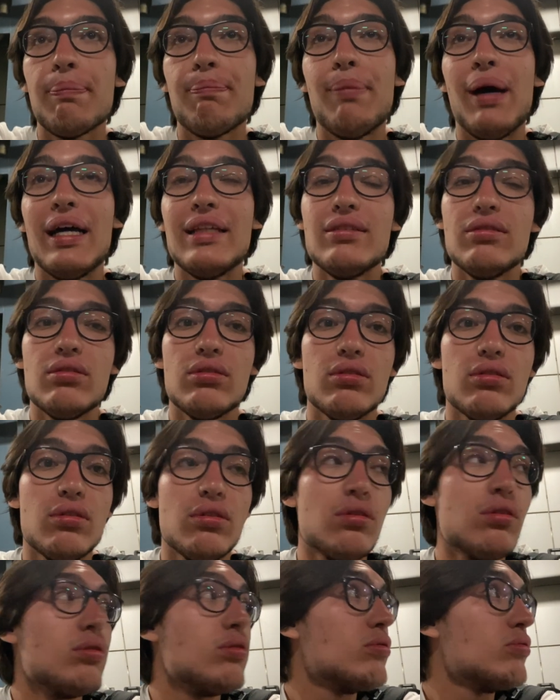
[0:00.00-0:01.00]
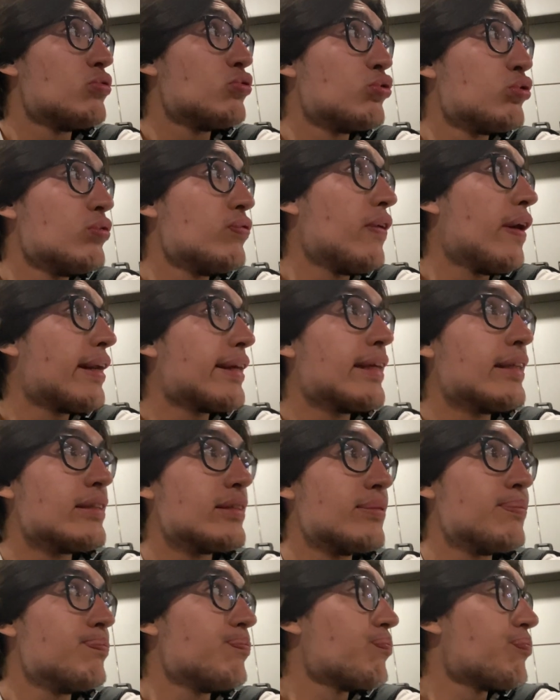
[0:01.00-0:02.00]
Ben şunu fark
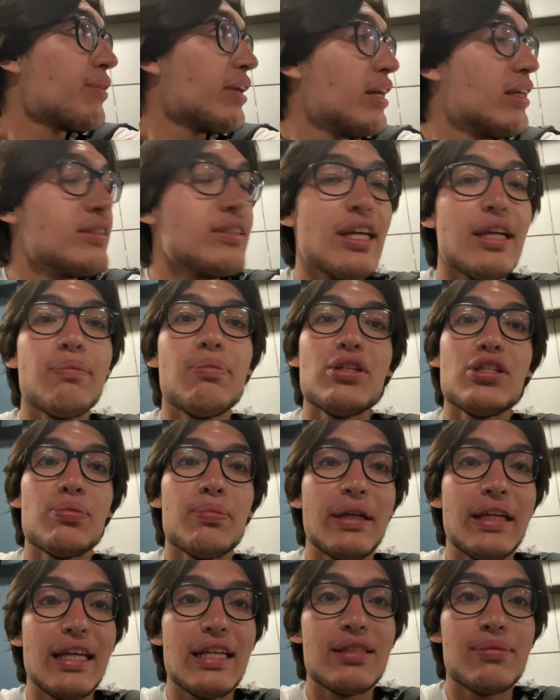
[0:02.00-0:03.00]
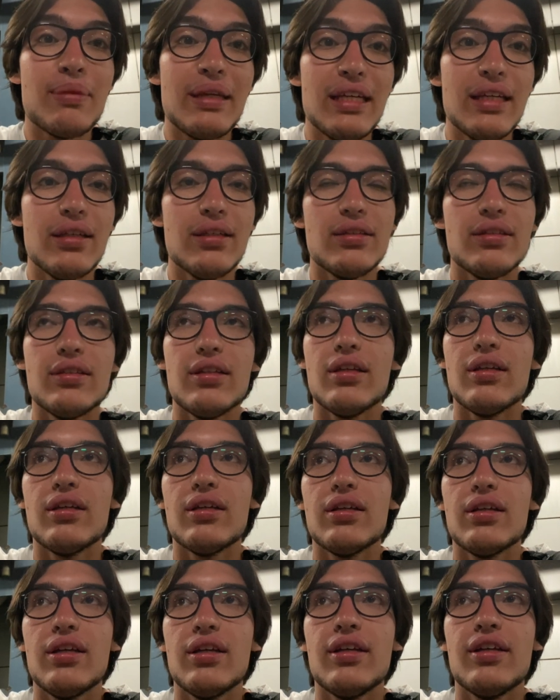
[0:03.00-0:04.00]
ettim. Tek başıma gezmeyi
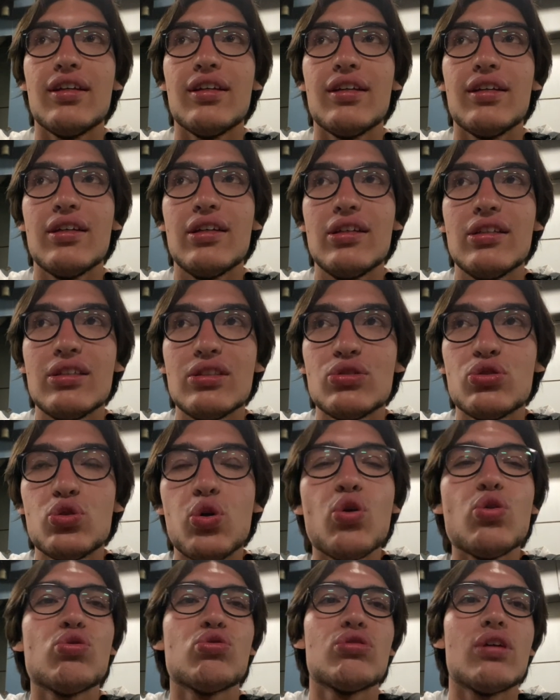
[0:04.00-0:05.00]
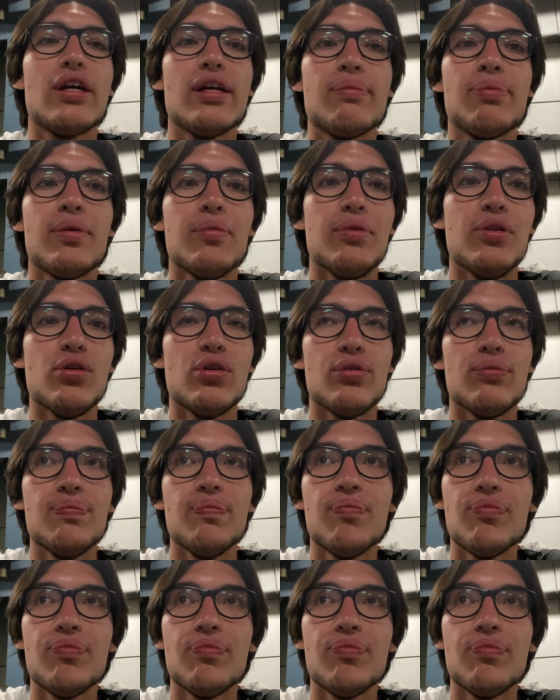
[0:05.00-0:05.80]
e, çok güzel yapabiliyorum.